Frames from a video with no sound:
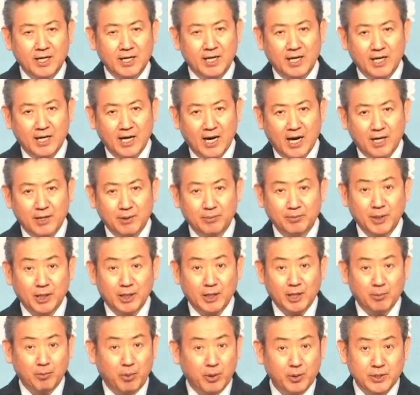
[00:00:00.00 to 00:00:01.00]
예,
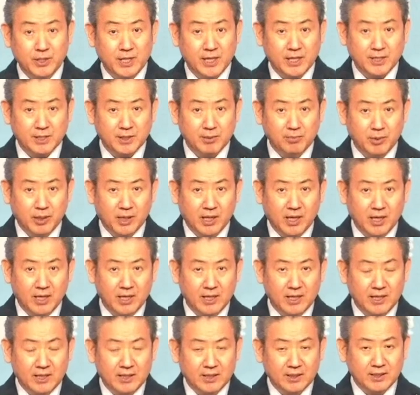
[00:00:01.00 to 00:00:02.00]
아름답게 보이지 않습니까?